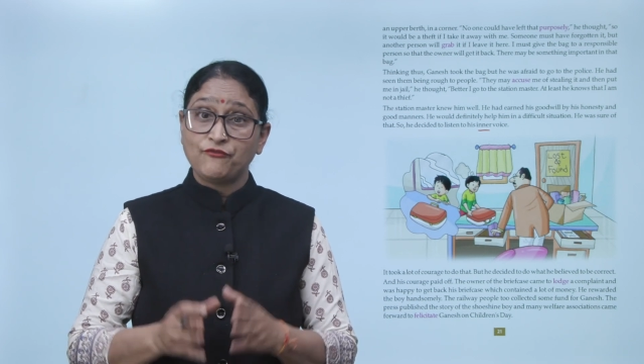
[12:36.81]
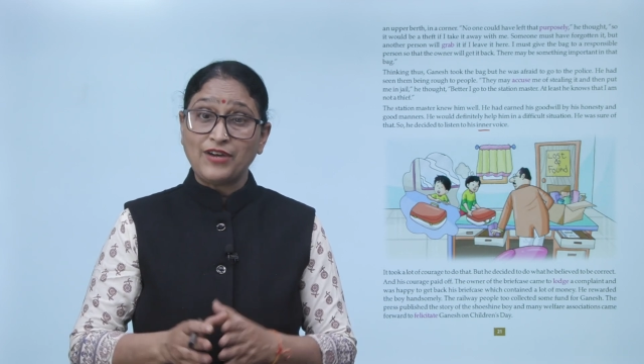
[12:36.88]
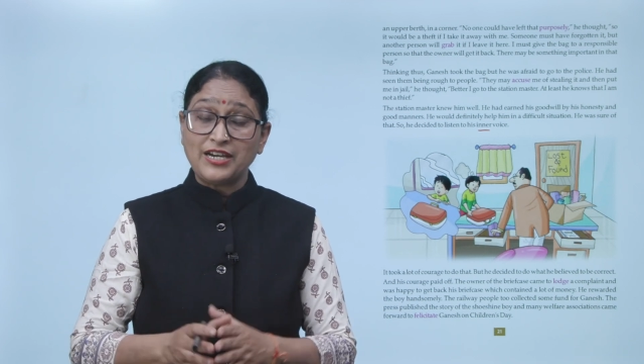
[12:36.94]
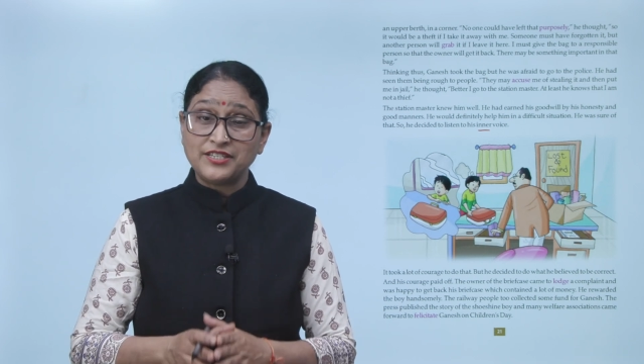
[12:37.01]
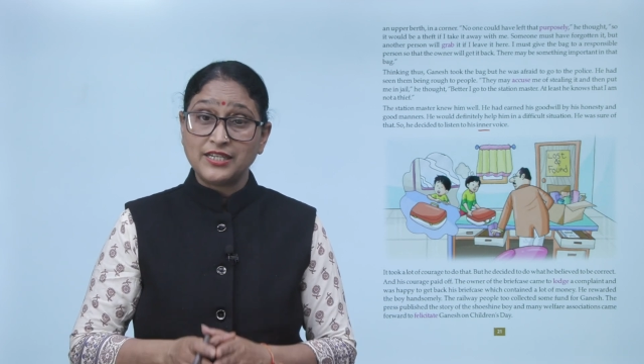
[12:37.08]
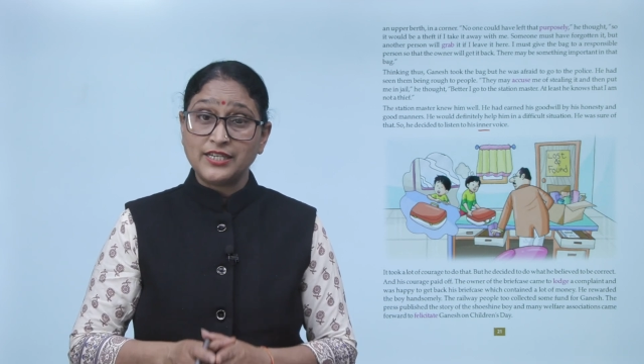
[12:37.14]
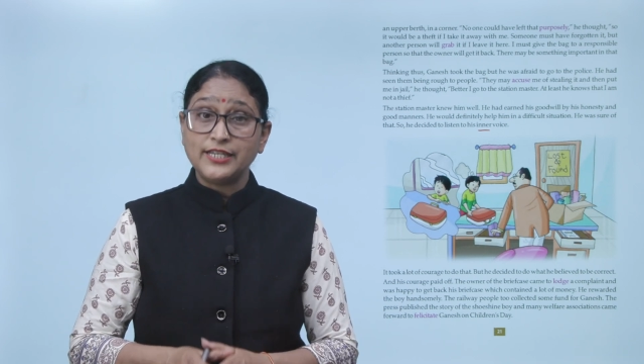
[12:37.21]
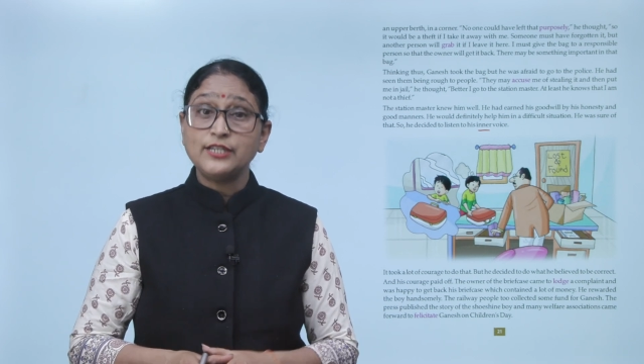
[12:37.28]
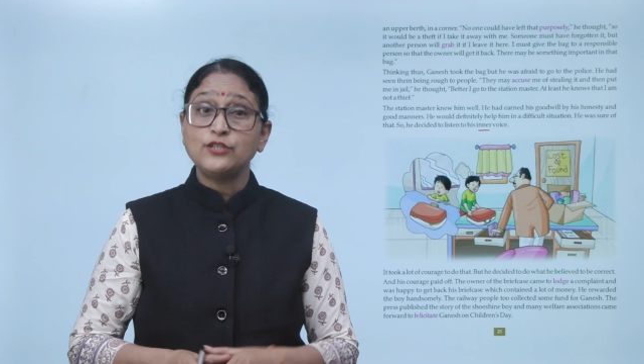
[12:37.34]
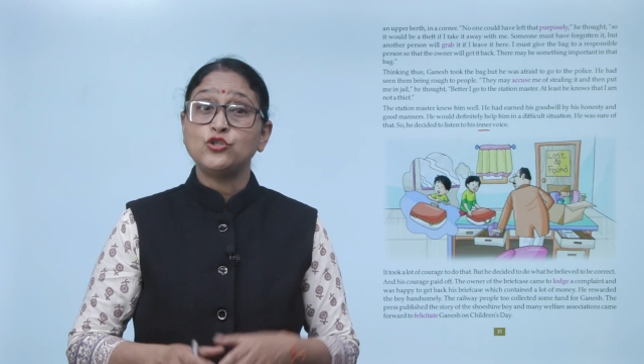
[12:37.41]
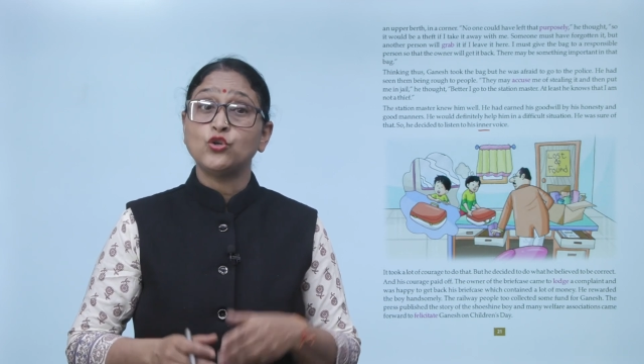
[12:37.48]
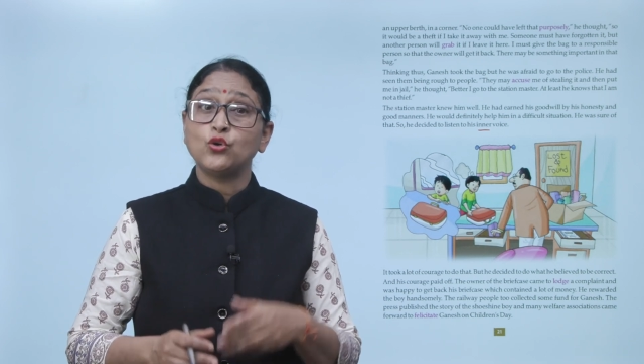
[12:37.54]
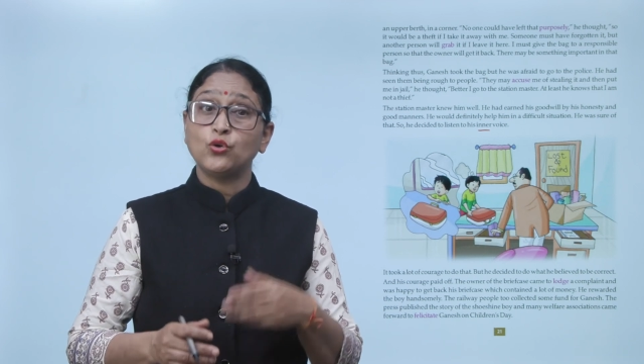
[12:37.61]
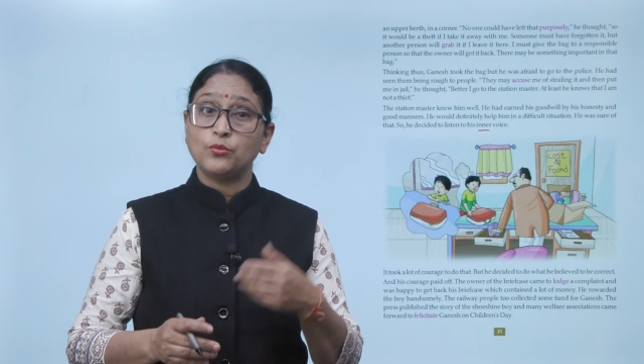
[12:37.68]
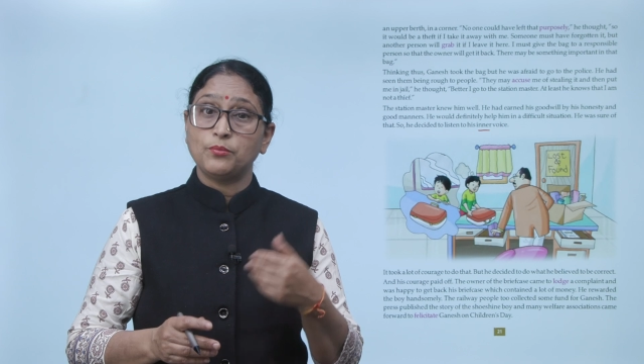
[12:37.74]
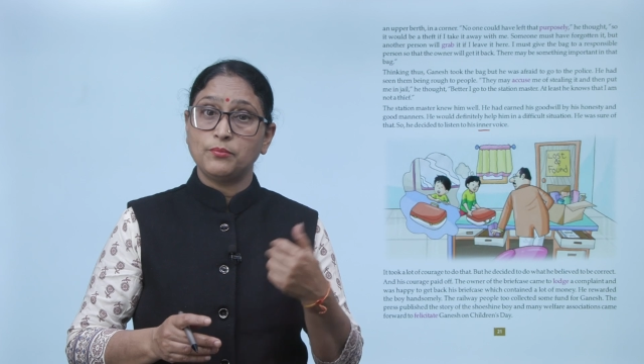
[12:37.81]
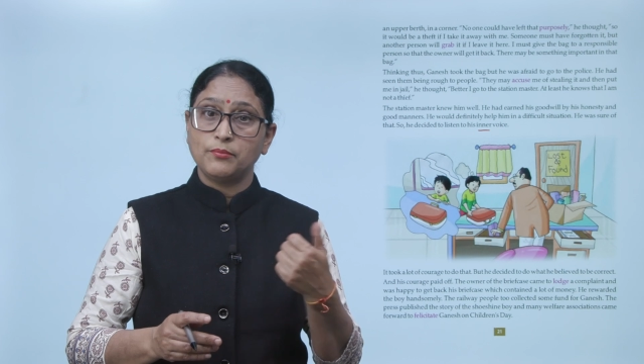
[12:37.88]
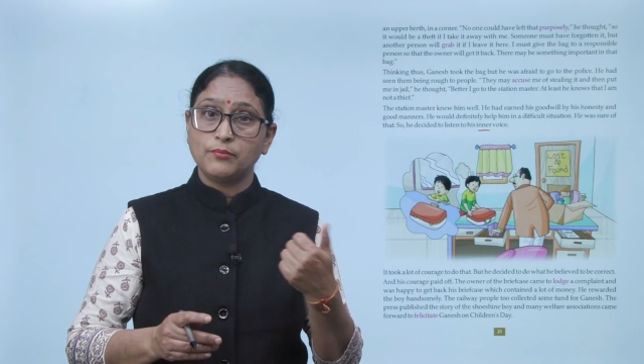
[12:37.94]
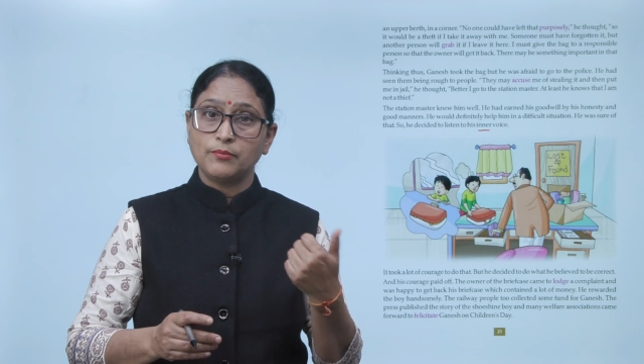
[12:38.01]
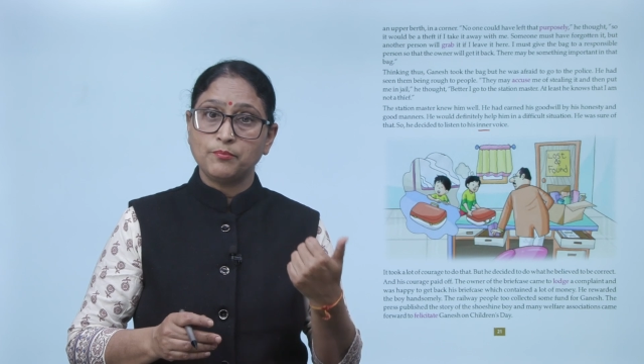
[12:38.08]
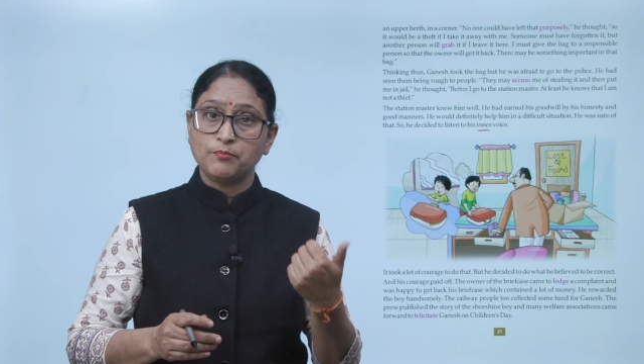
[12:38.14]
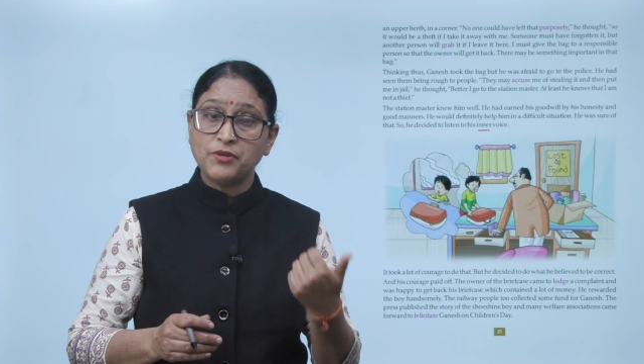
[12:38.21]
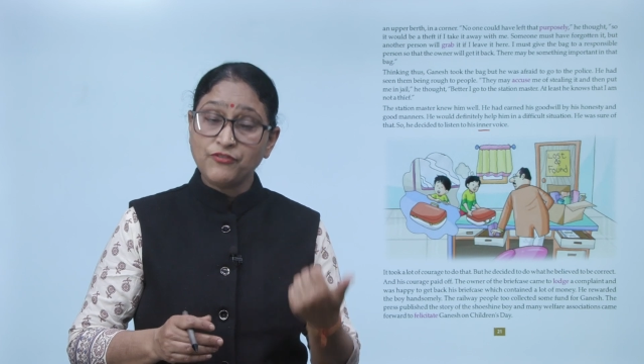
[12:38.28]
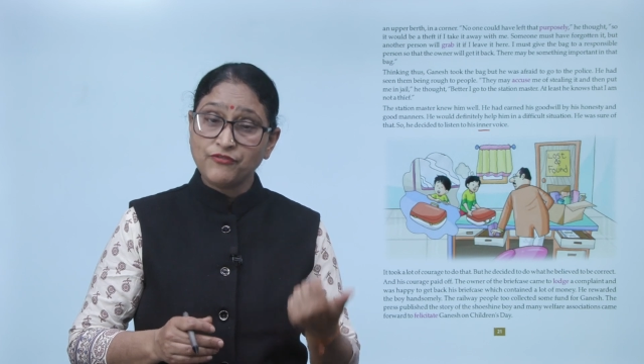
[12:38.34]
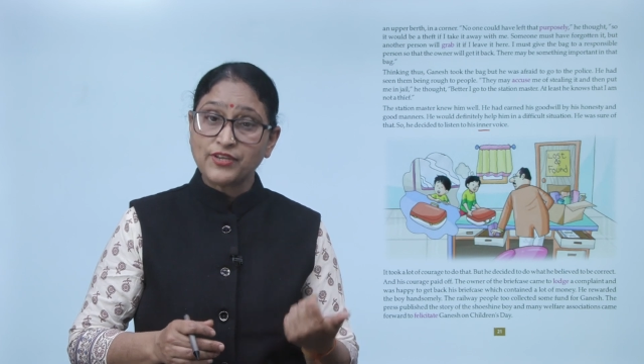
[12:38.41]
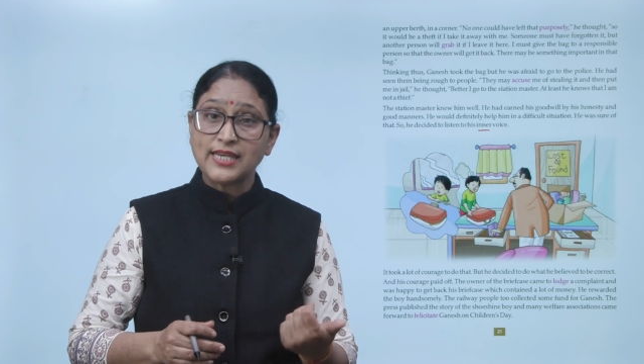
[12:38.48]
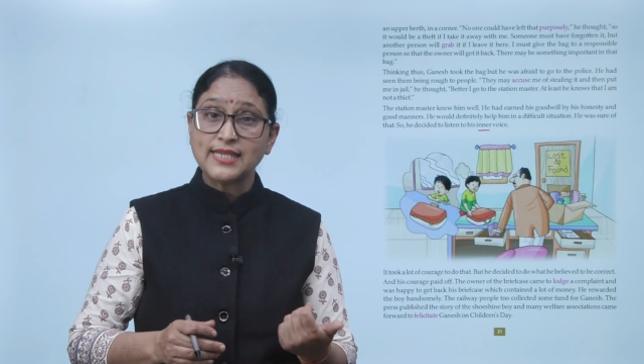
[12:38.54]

फाइनली जो ब्रिफ